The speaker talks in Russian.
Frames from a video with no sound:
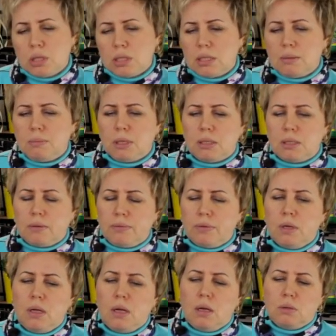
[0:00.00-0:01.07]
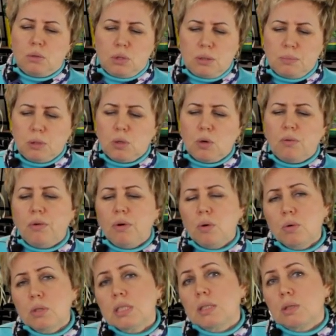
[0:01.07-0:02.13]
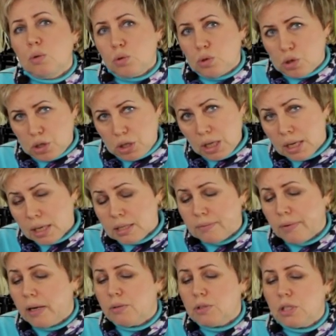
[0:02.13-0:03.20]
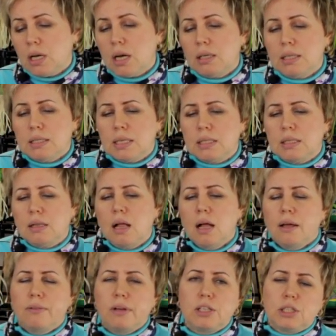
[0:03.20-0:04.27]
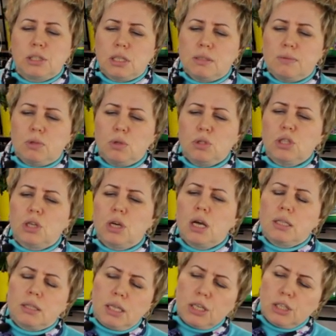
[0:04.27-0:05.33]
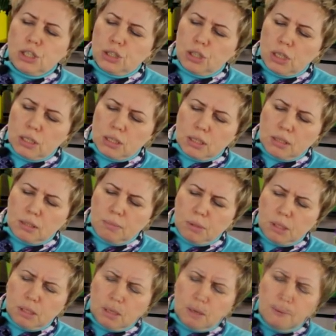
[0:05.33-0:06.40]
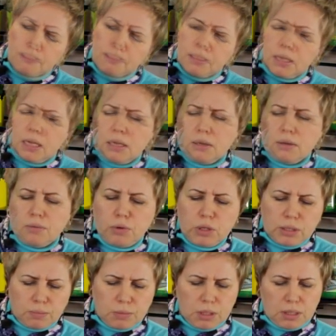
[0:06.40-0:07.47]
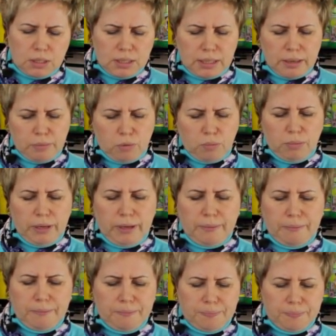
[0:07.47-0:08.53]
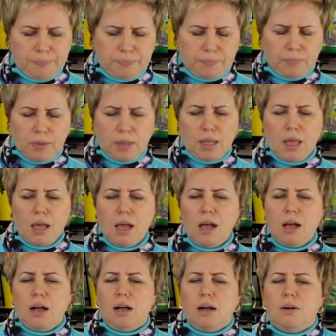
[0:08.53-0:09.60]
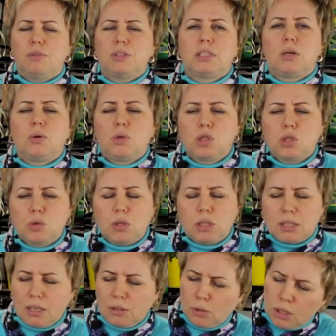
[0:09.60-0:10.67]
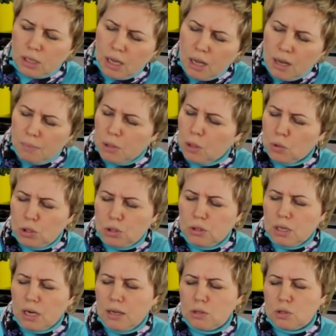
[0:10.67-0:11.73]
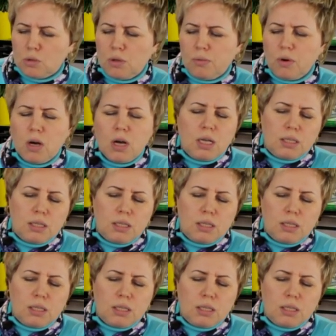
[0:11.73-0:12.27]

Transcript: сантиметров. То есть метровый куст, тоже не разваливающий, как я сказала. Величина цветочка 3-4 сантиметра. Цена 87 рублей. Вот такой сорт, который мне очень нравится, у него